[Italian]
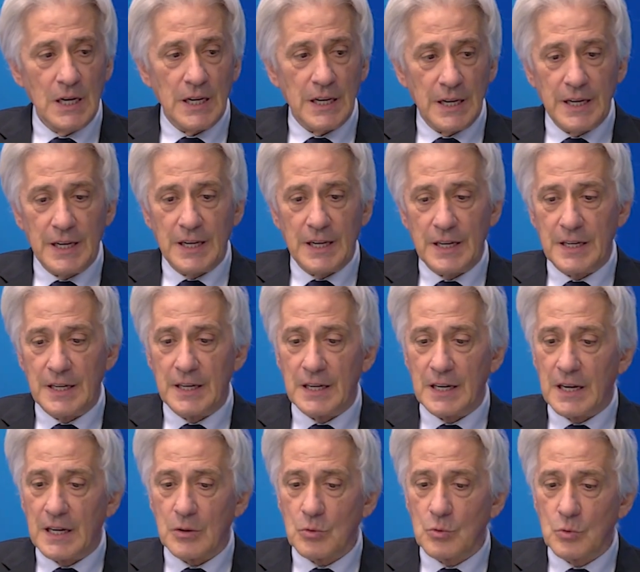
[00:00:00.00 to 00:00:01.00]
e
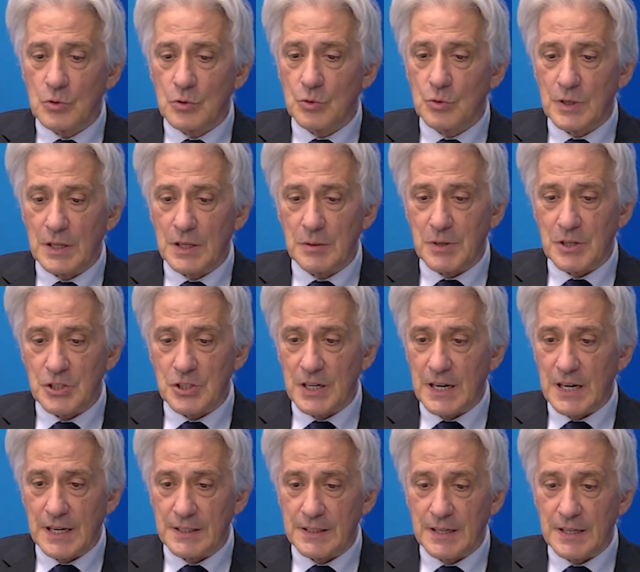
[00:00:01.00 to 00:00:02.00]
alla cultura di
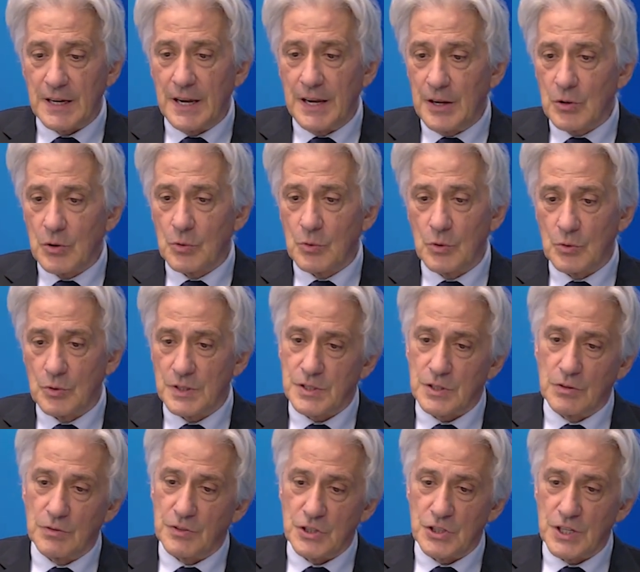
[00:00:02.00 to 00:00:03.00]
Macerata e io è quello che
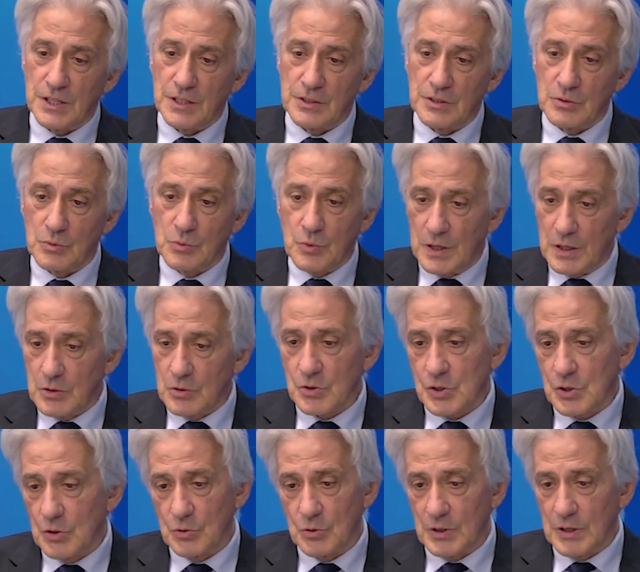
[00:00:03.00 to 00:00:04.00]
sto facendo, quello
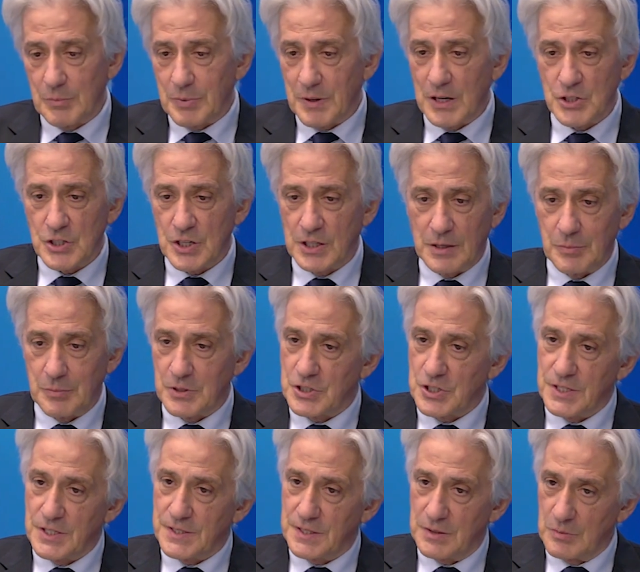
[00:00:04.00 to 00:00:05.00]
sono capace e
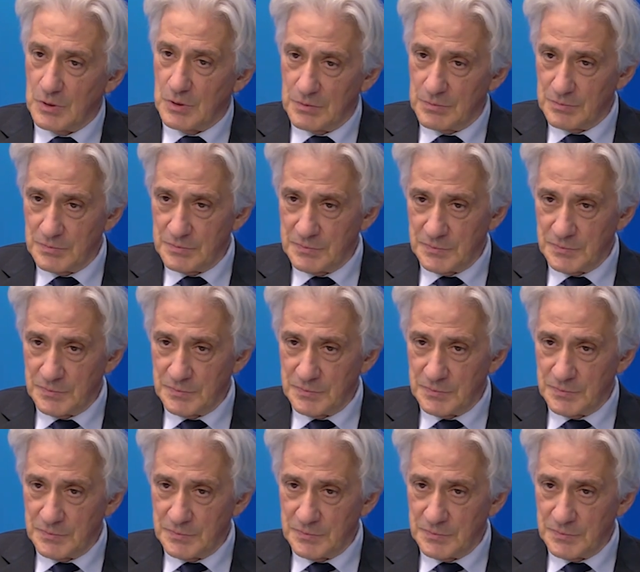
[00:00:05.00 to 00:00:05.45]
capacissimo